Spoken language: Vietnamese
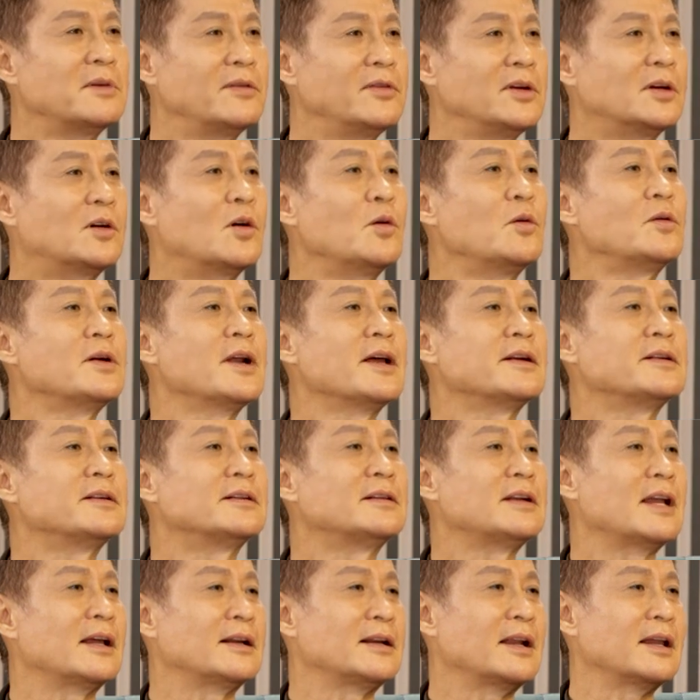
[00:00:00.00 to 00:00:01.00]
bởi vì cô là
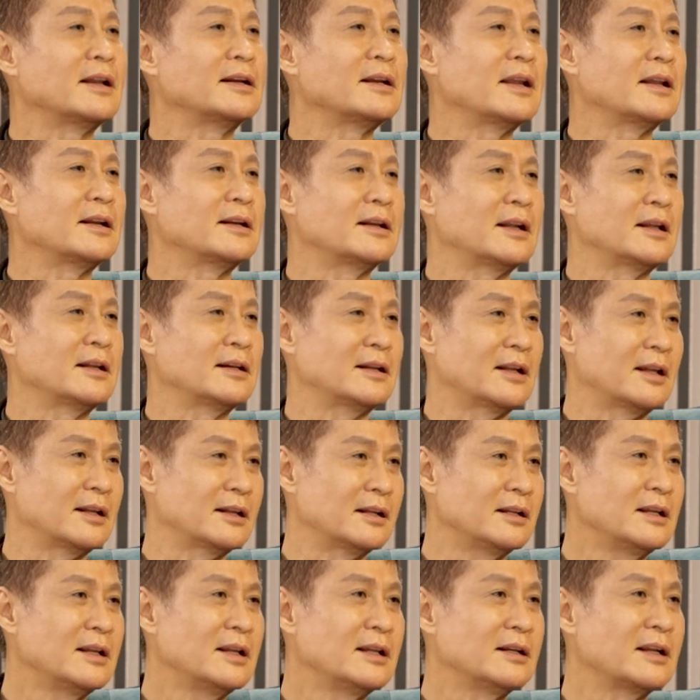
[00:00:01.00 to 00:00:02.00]
là là là là
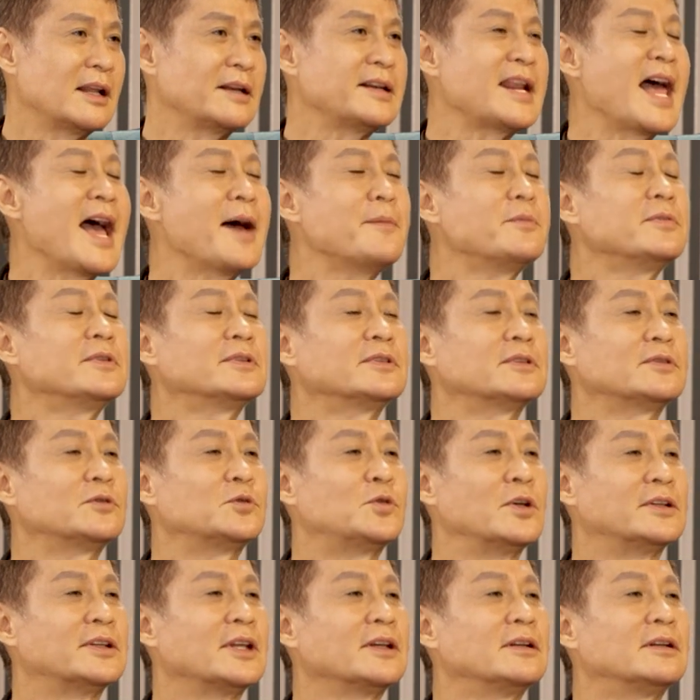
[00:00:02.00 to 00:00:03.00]
là, là nam
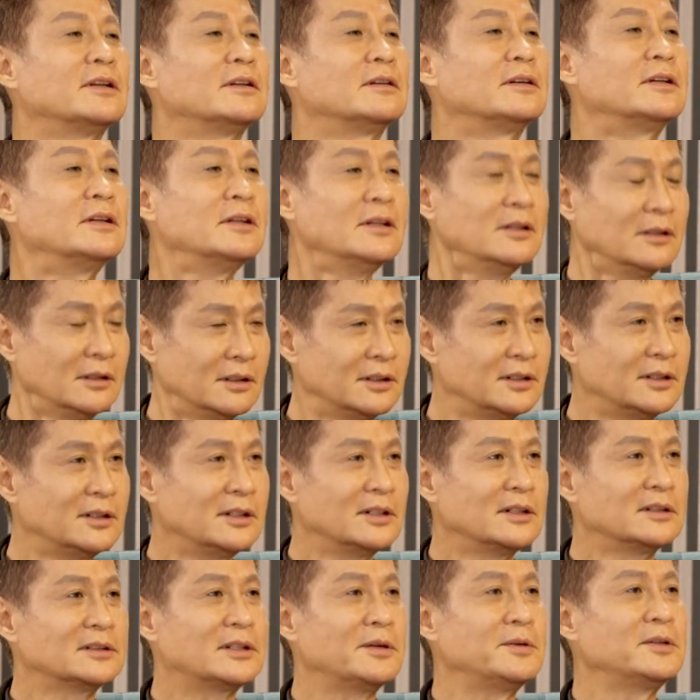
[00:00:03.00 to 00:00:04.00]
chuyển thành nữ
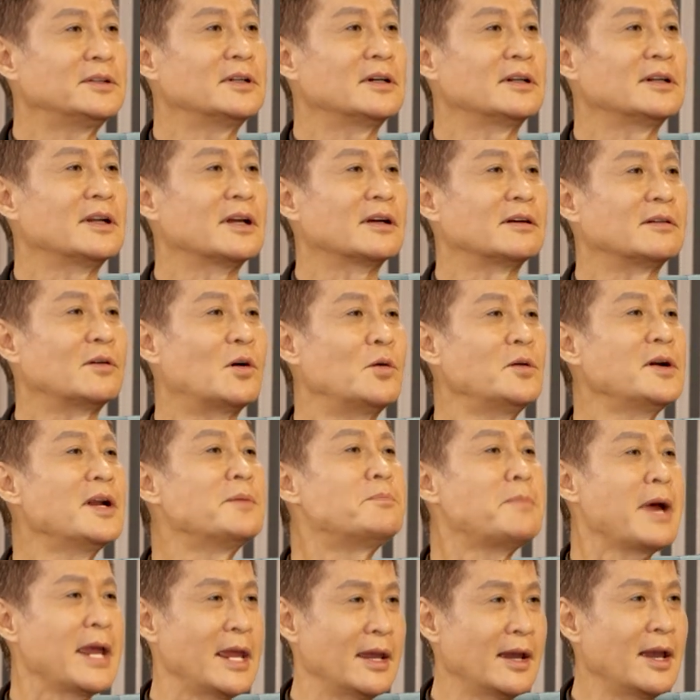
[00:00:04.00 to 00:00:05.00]
thì bây giờ là cô
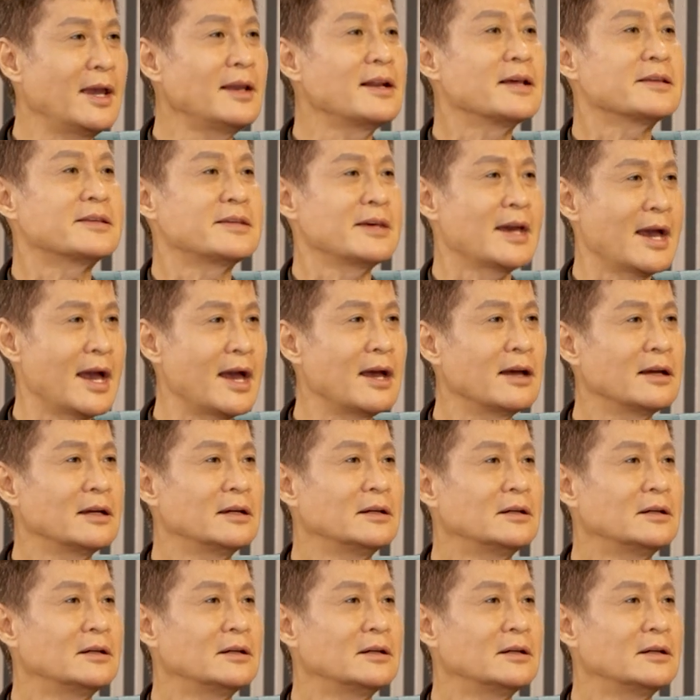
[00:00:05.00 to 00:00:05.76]
là mẹ hay là cha